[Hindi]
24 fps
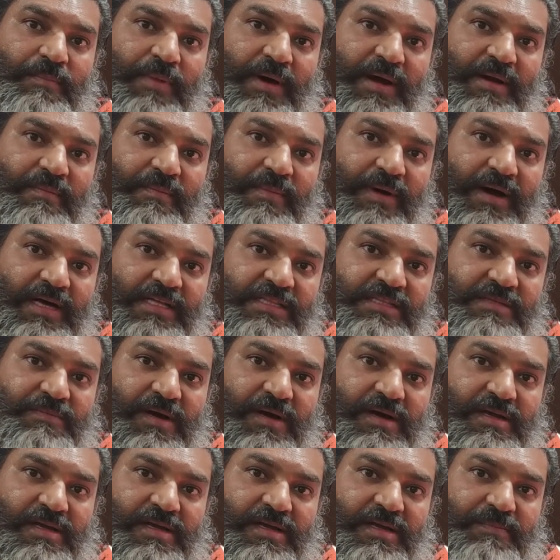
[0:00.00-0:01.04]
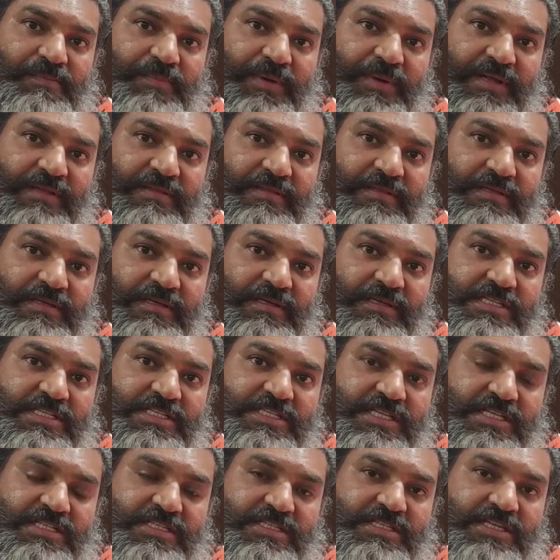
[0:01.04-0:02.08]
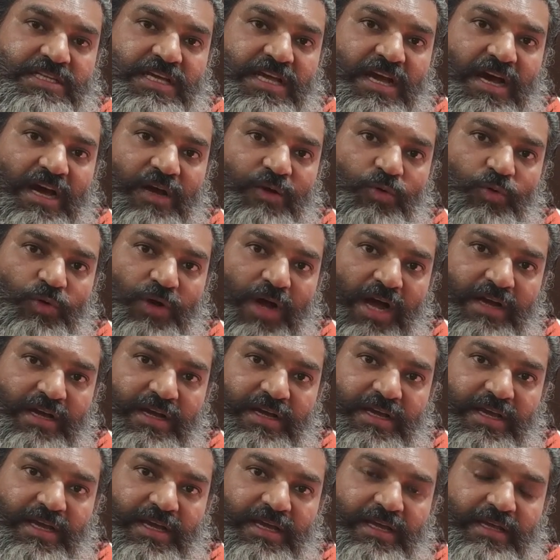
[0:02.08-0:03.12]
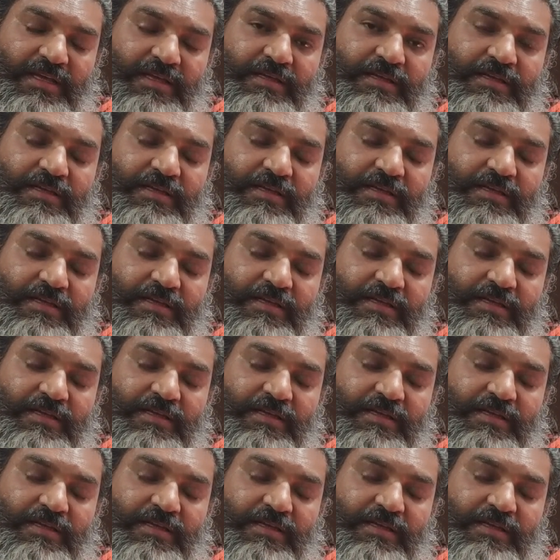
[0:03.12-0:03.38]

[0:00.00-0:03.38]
परमात्मा के प्रति सच्चे अनुराग के